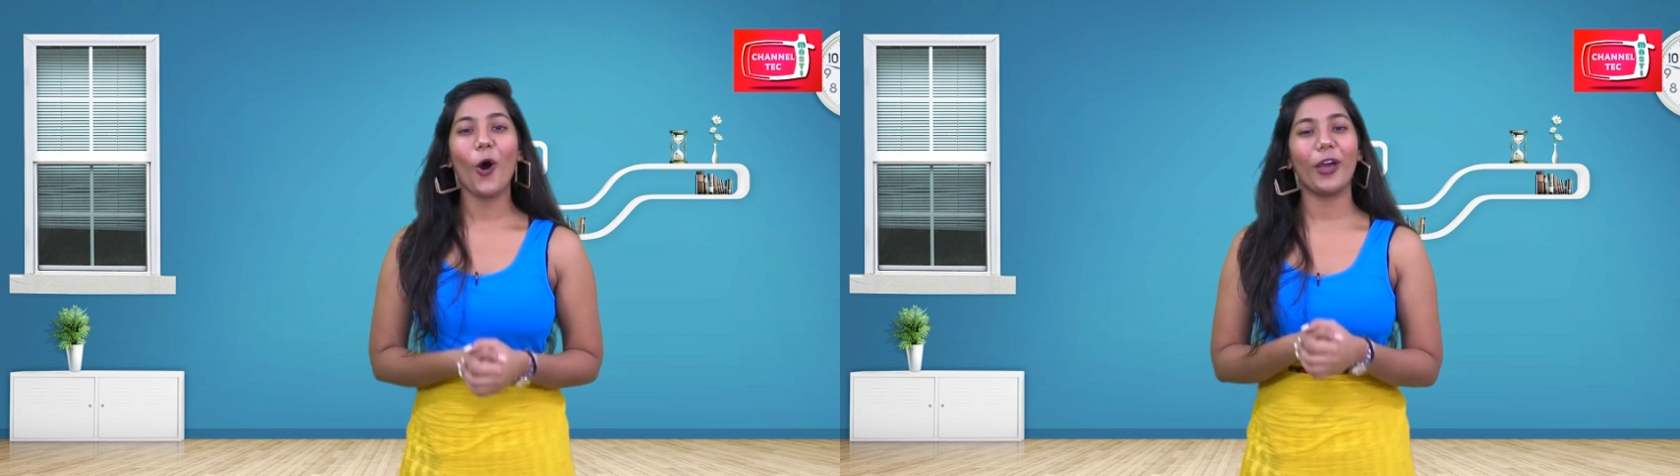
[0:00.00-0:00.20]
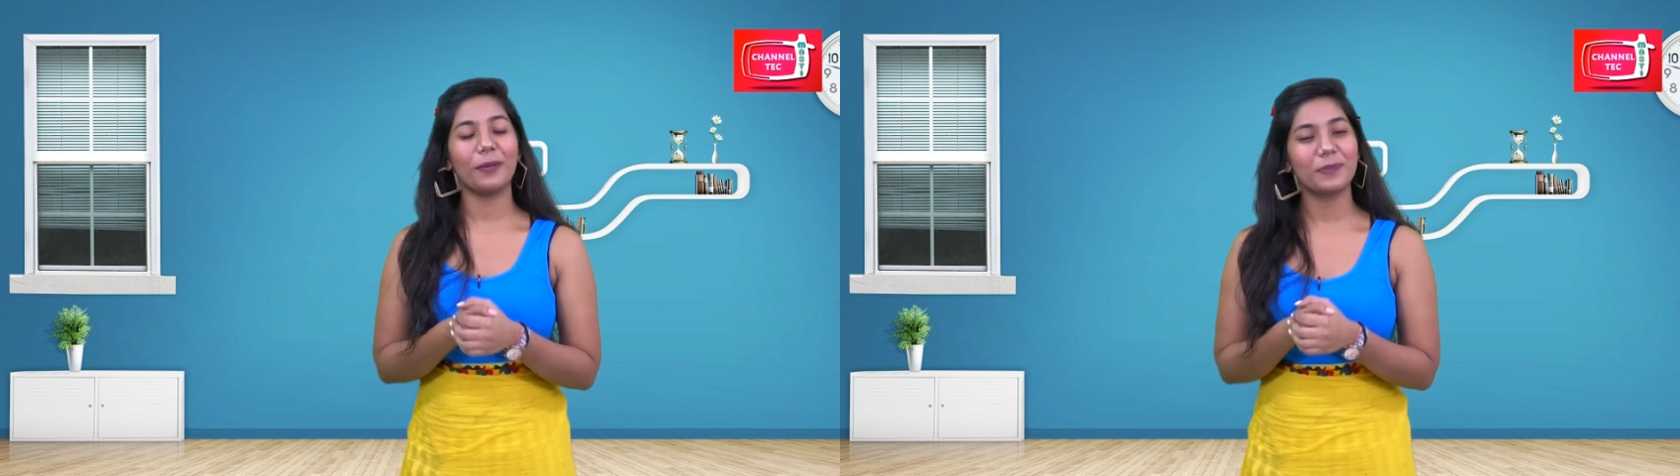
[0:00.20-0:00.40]

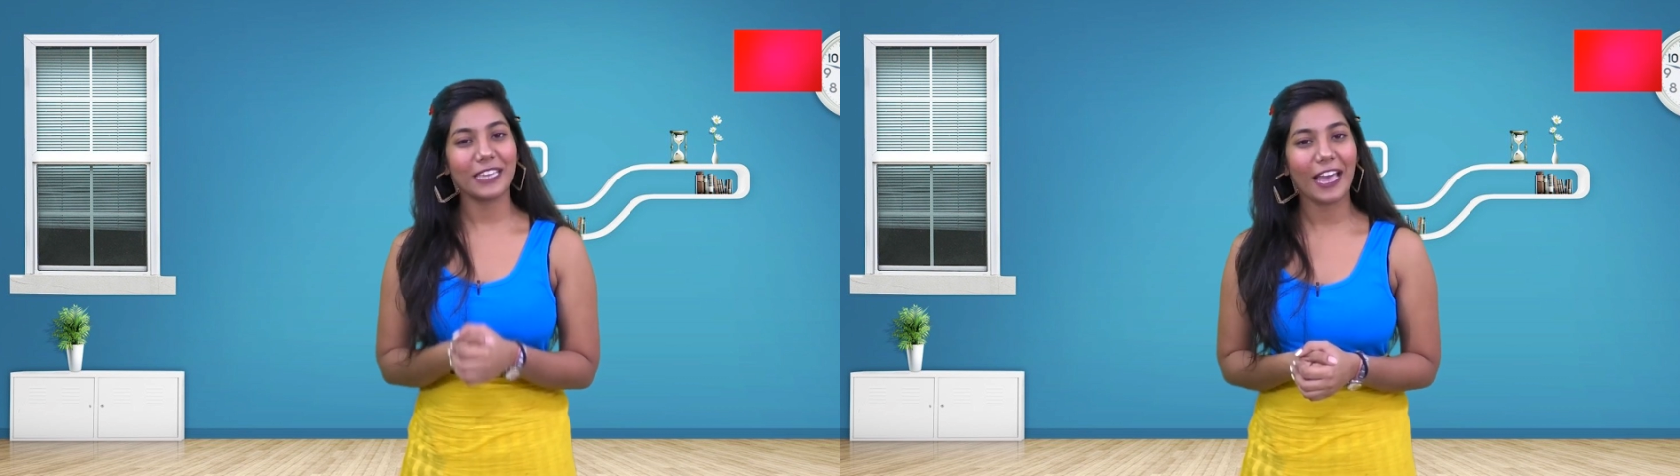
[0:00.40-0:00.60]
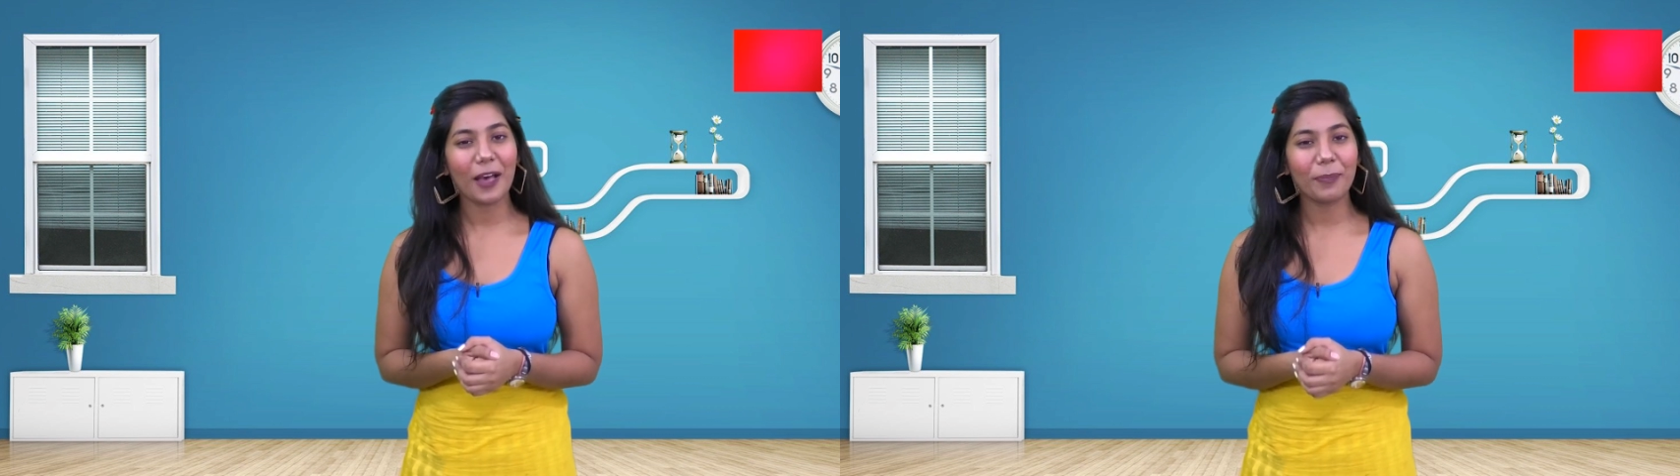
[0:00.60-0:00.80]
और अब
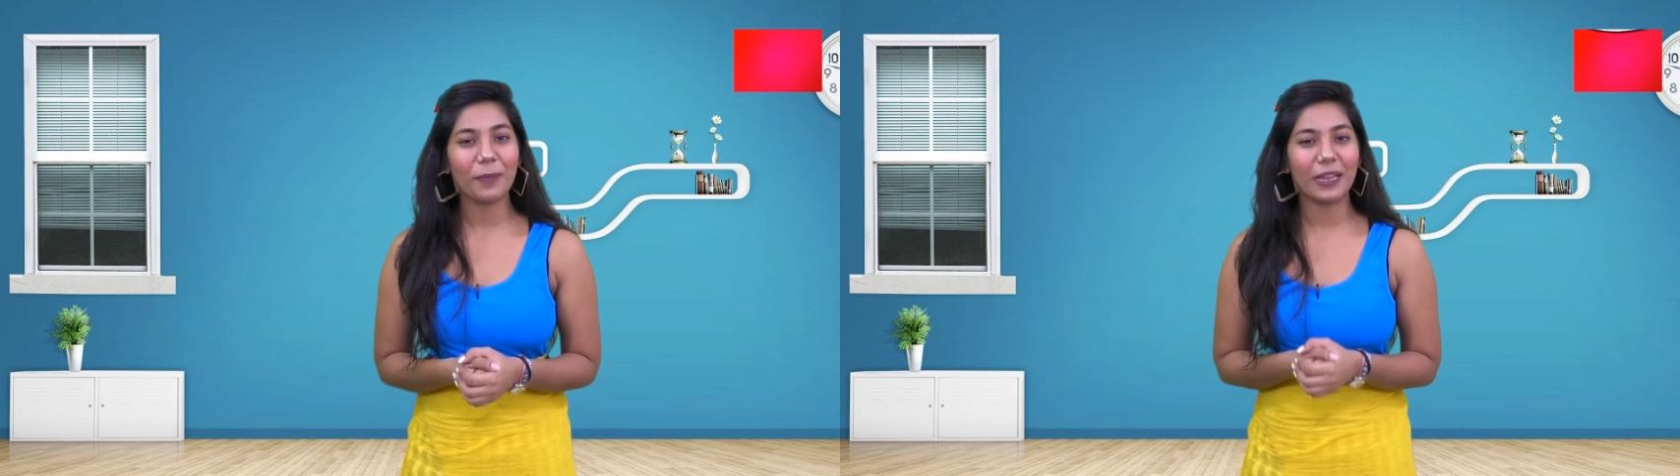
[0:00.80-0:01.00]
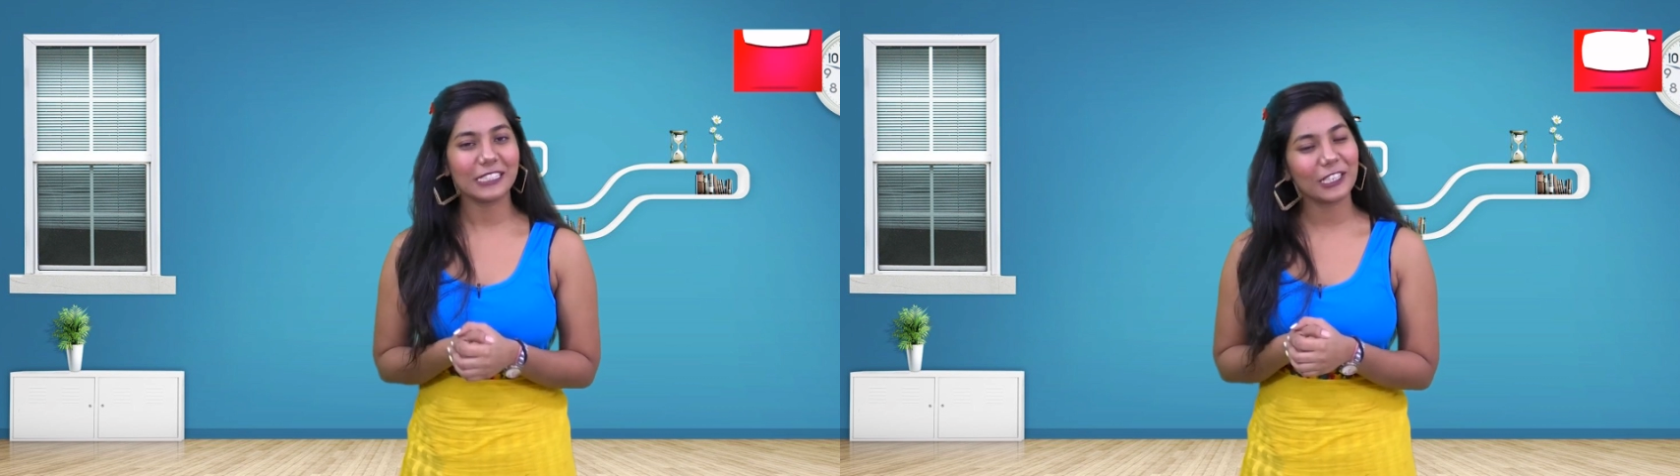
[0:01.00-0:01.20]
से आप
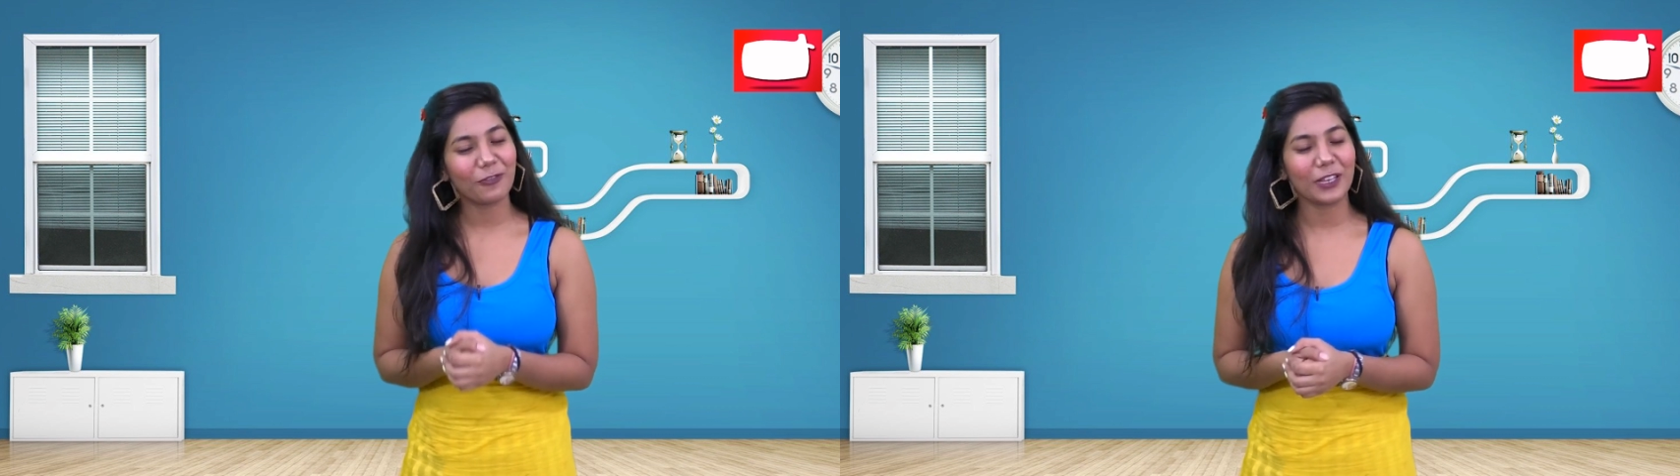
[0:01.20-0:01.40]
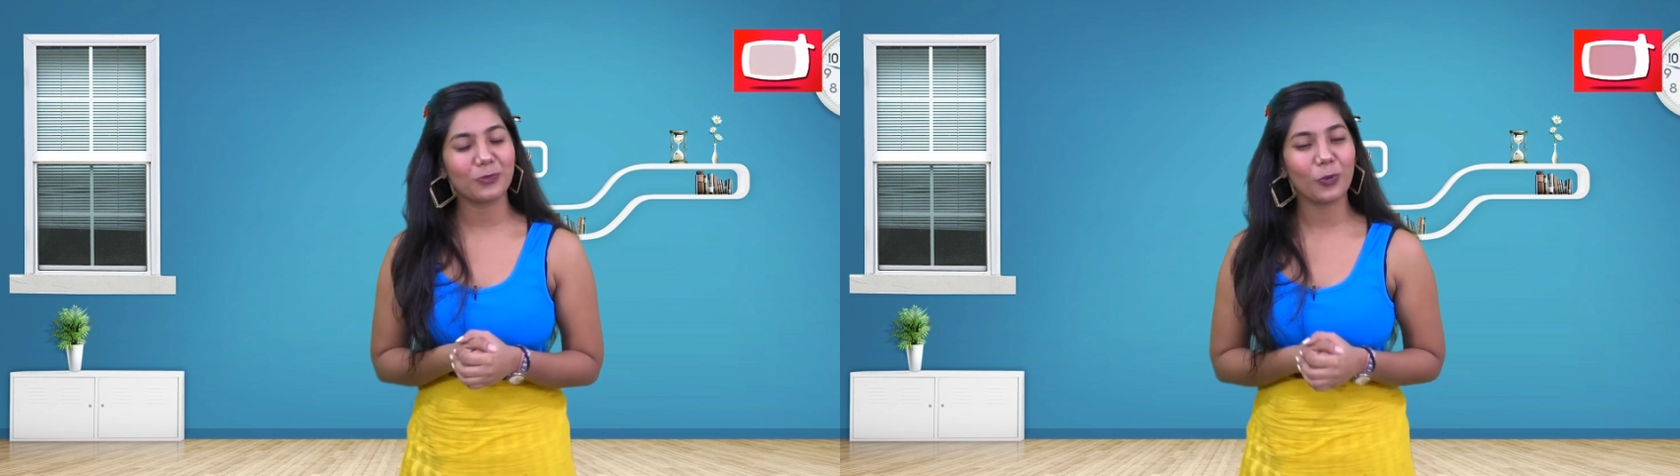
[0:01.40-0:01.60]
हमारे साथ
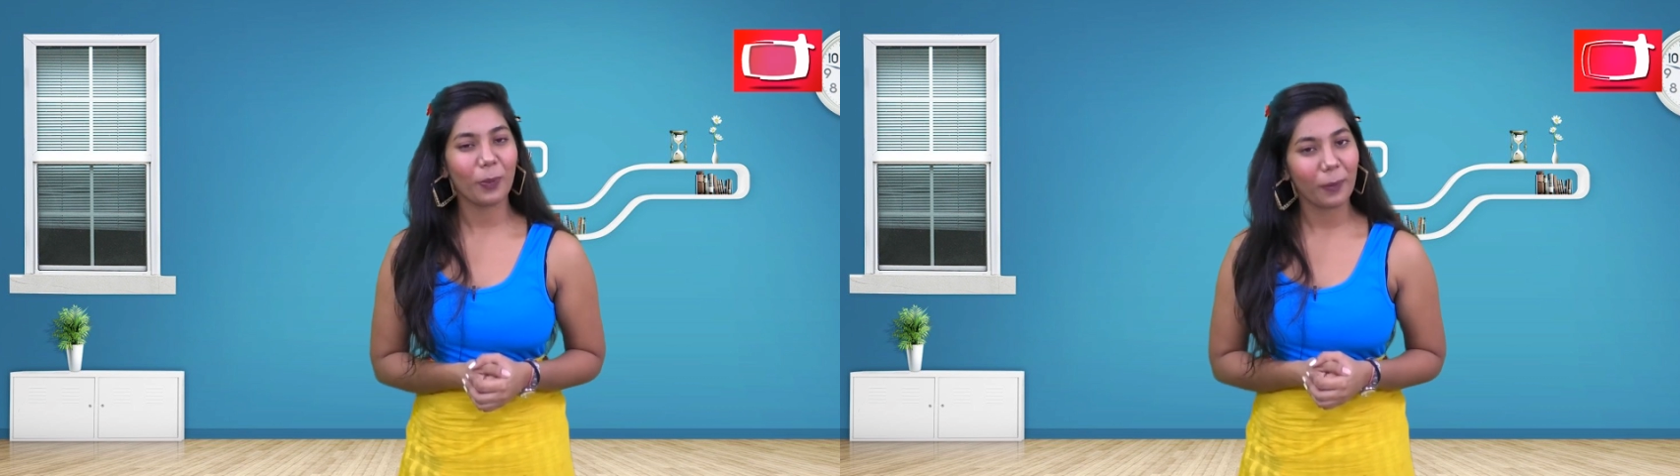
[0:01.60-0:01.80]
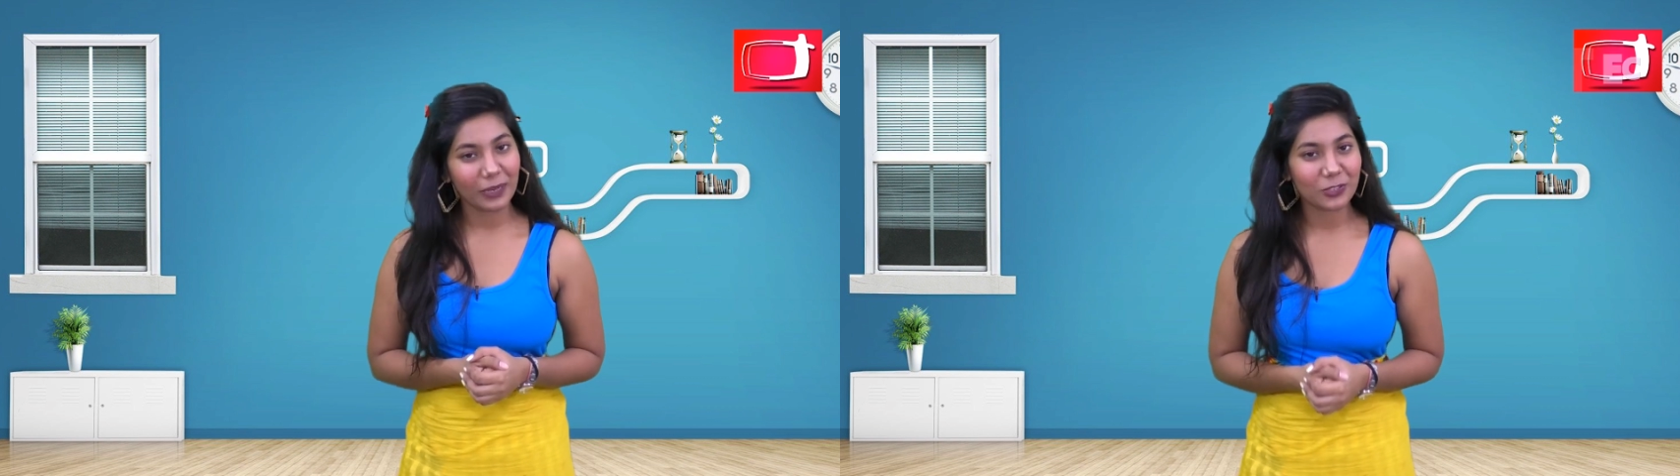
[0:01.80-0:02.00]
फेसबुक
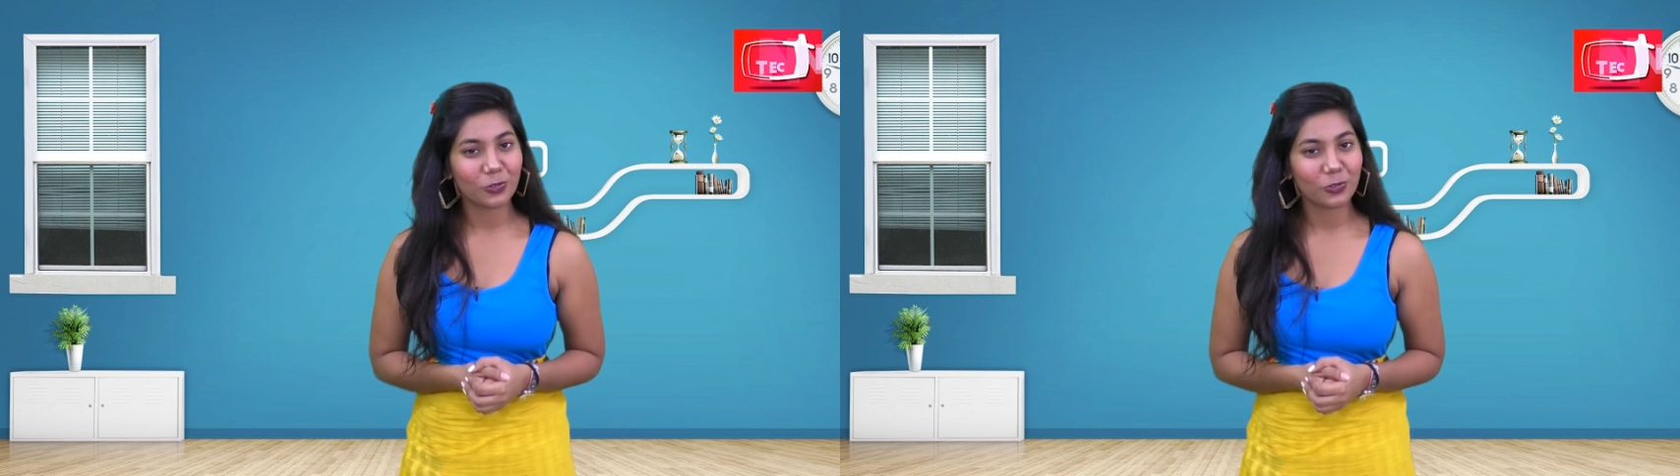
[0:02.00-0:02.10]
पर भी